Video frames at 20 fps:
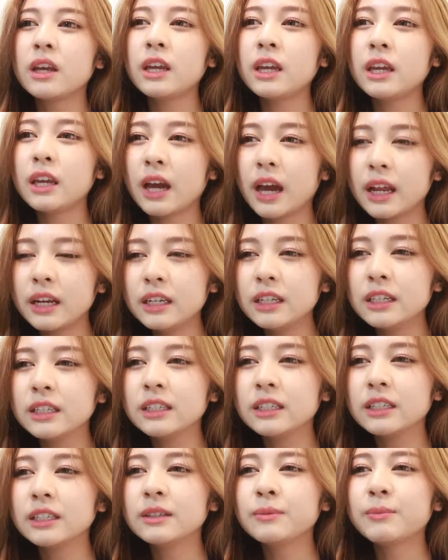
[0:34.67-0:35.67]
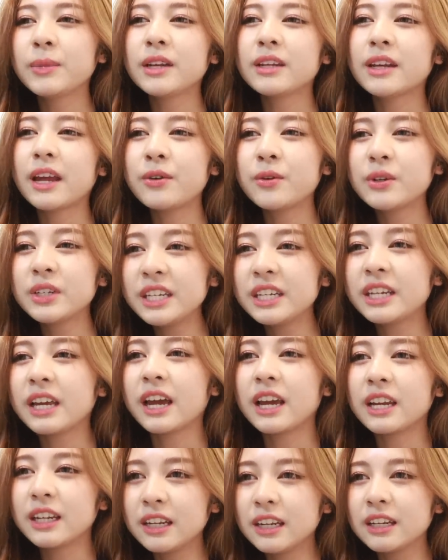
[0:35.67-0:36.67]
อีกอันนึงเป็นในรูทีนอีก
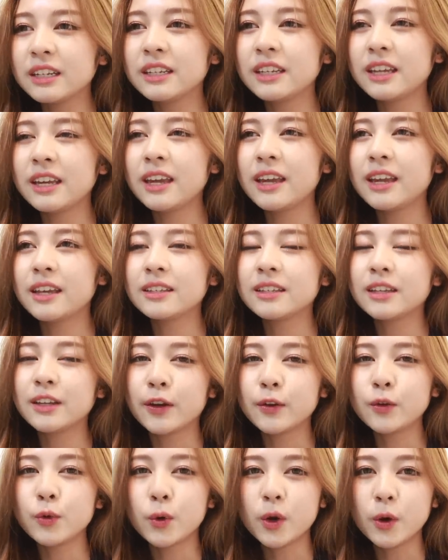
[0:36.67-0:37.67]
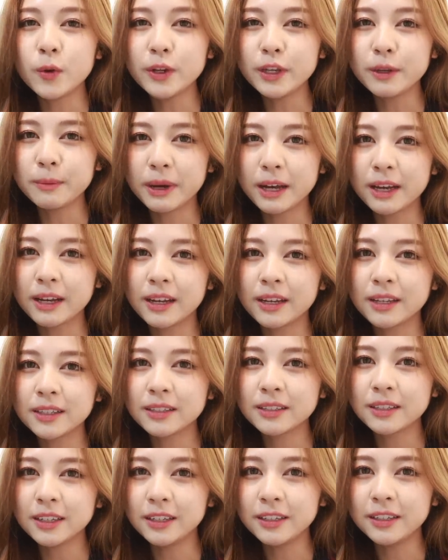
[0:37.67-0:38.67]
อันนึงที่จริงอยู่เกาหลีมา
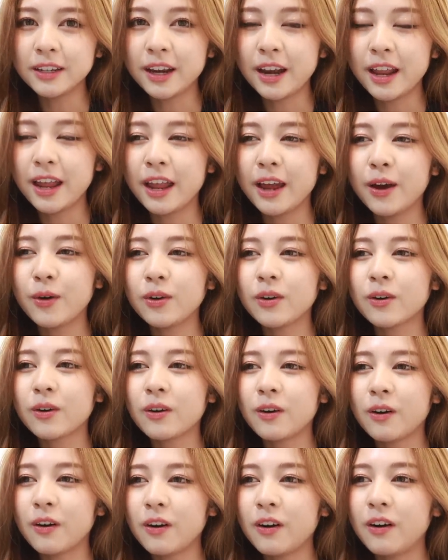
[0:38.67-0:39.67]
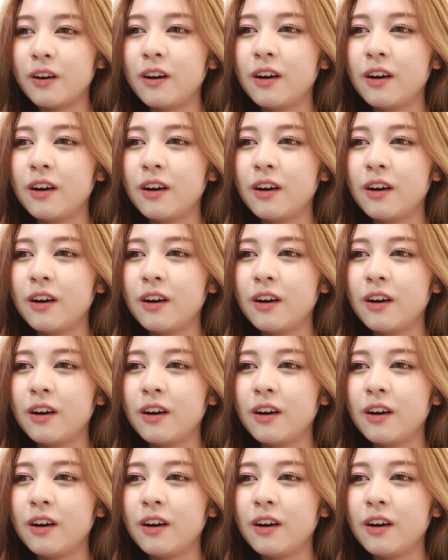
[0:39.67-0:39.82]
4 เดือนแล้วก็